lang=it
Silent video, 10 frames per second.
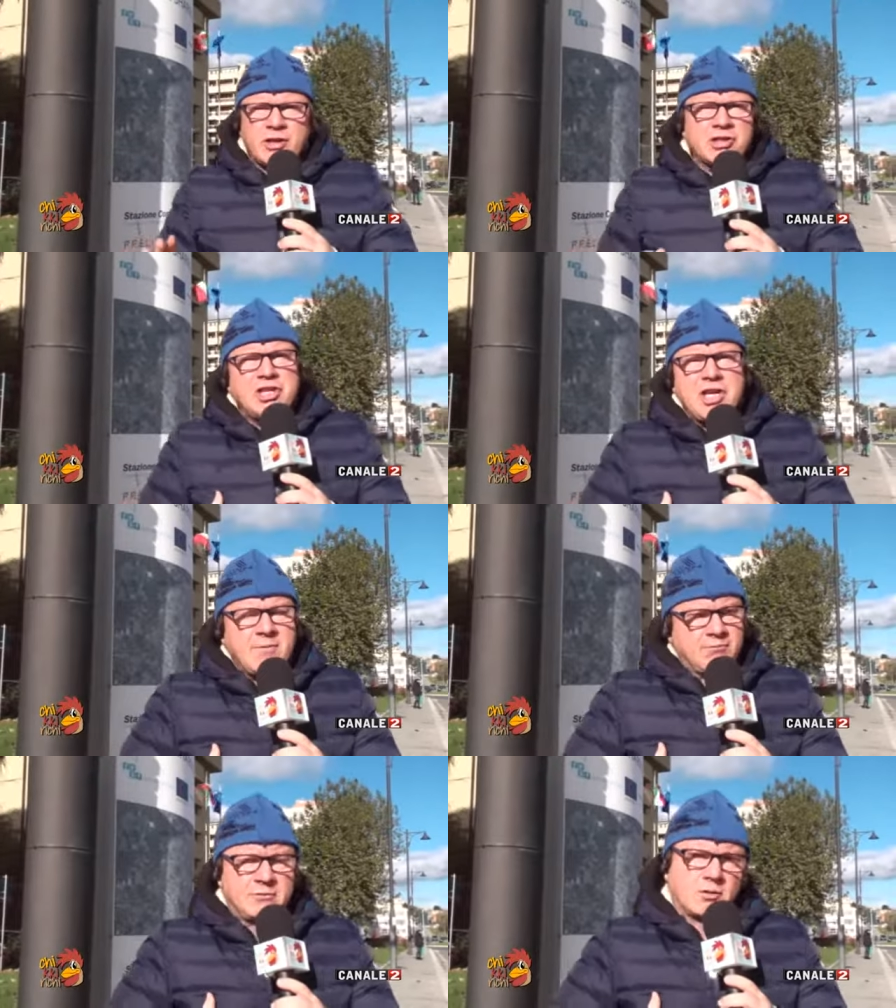
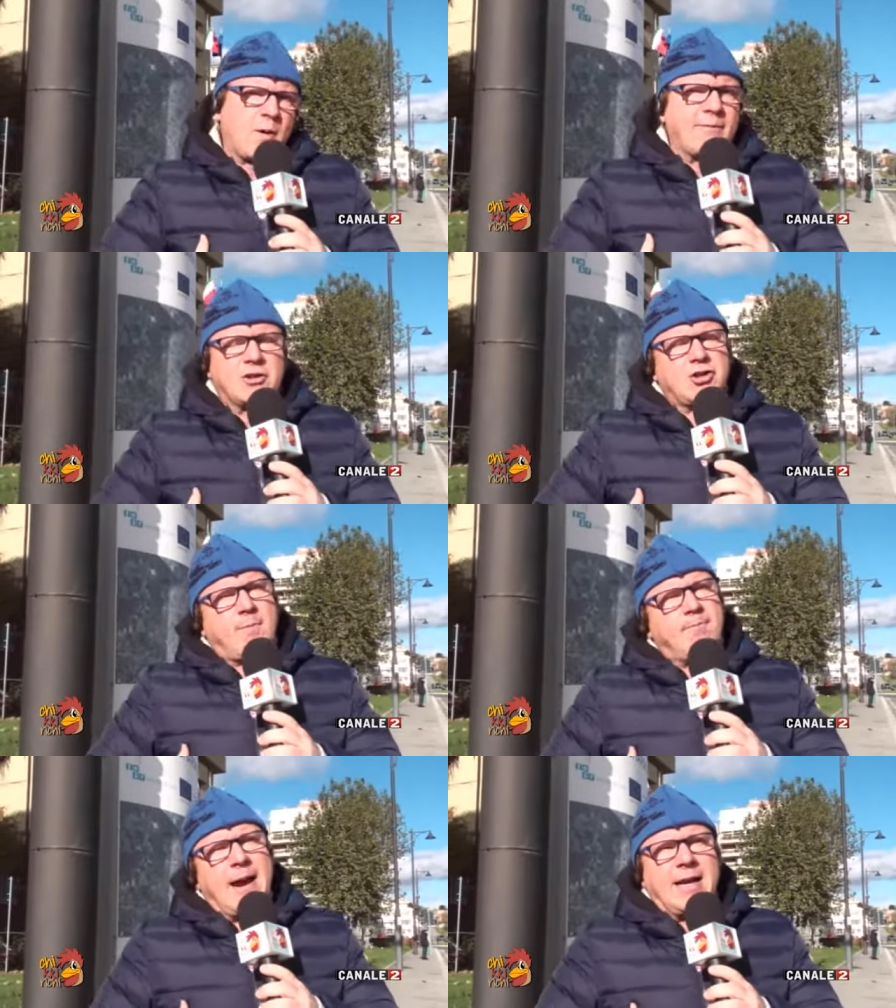di quando, so
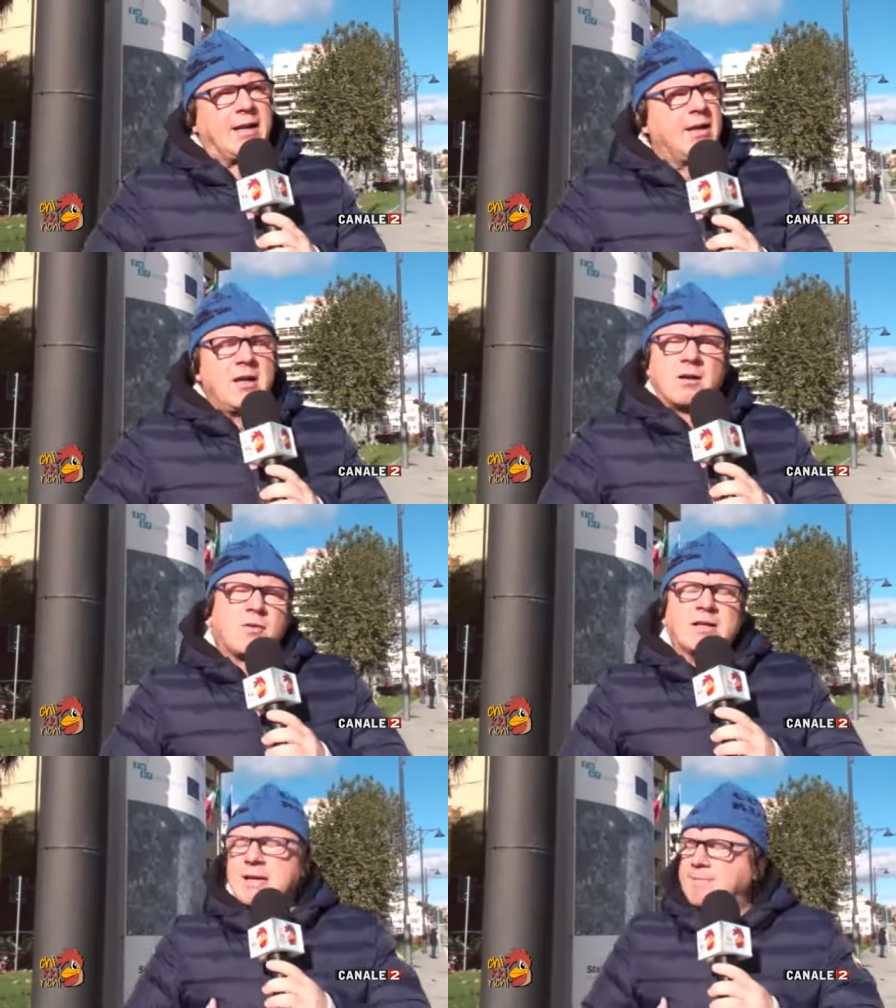bel,
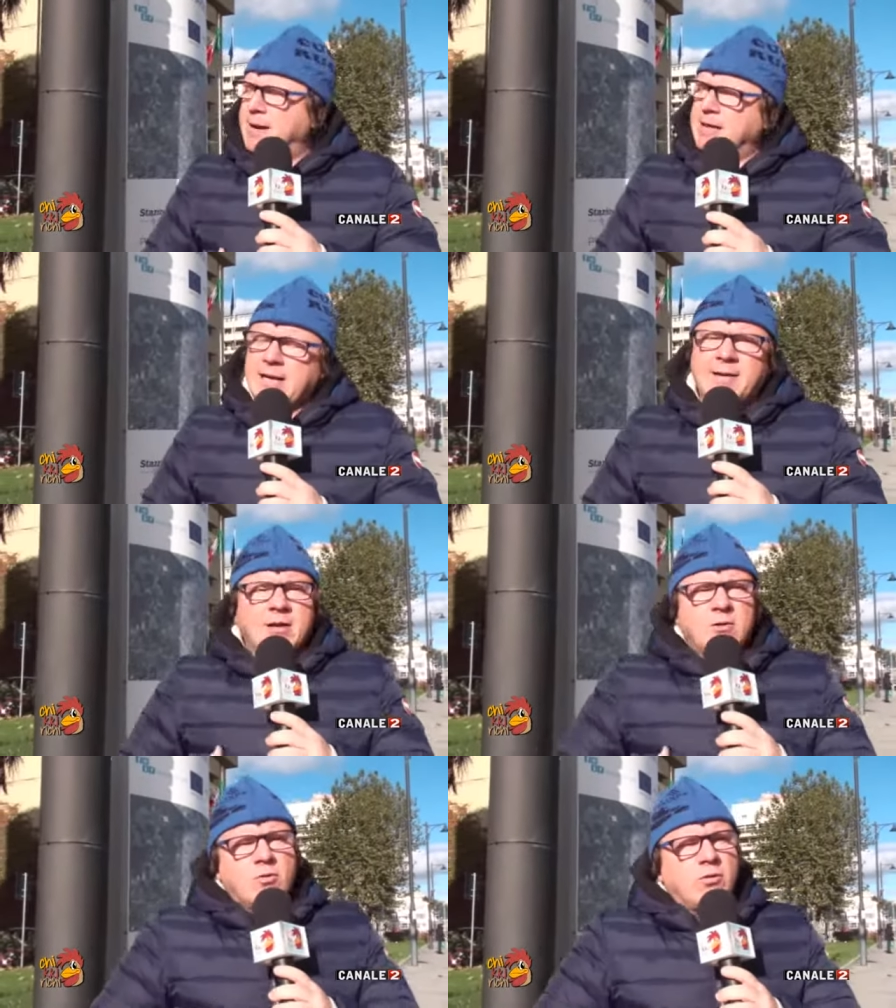quando è bello che
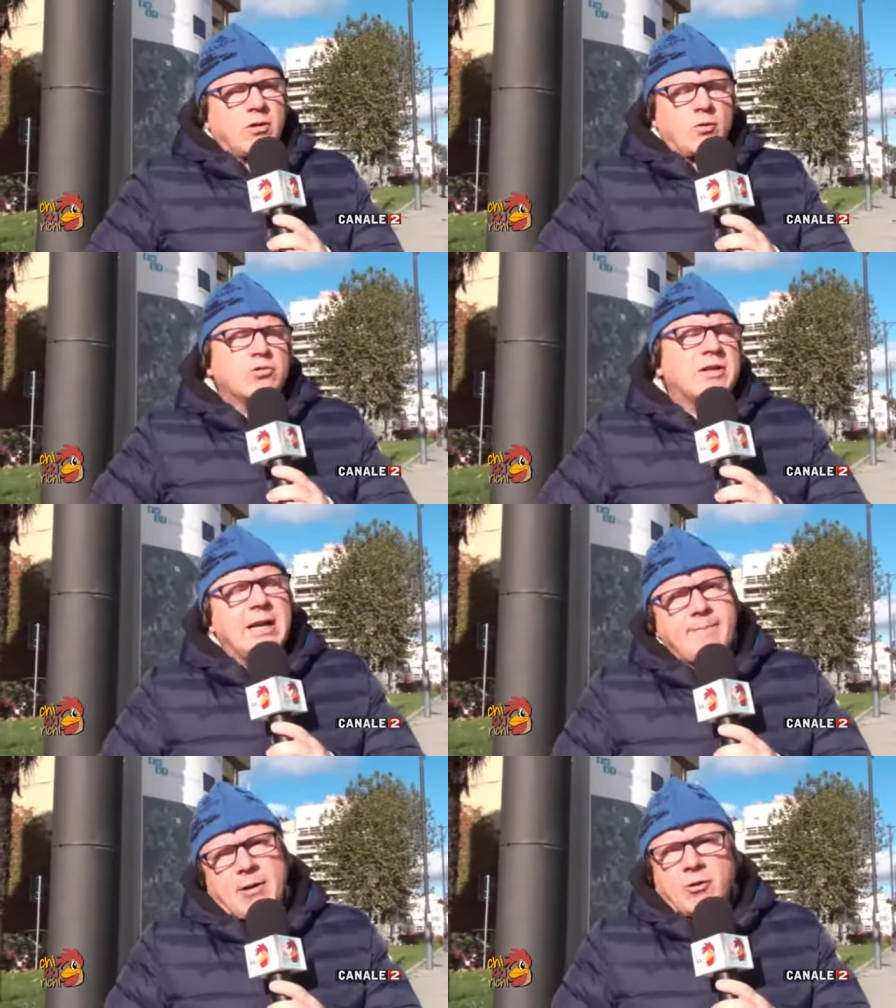uno usa
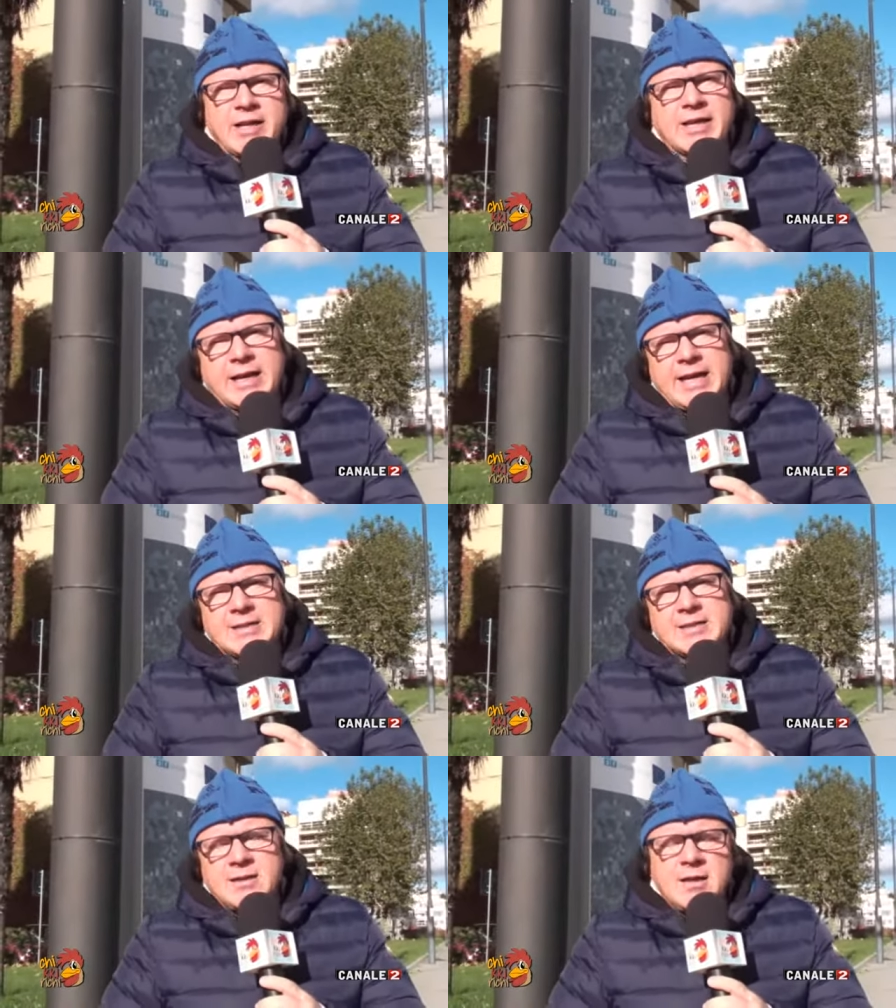le parole
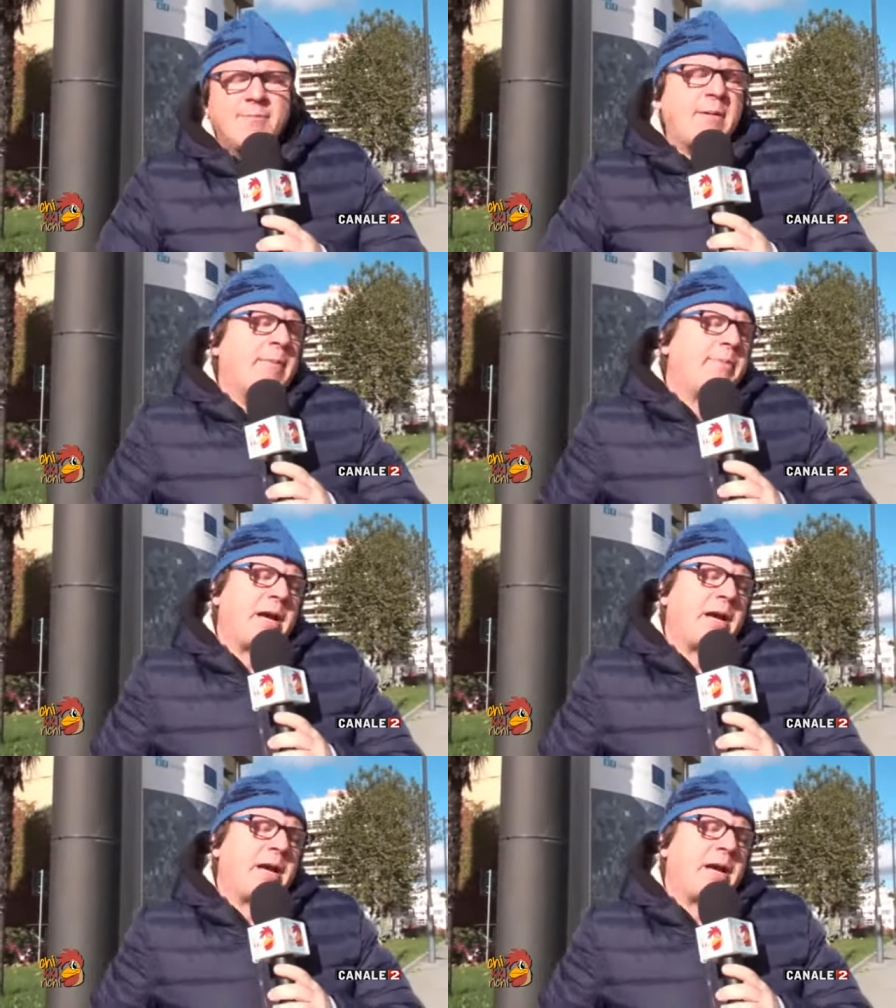inglesi, ma mi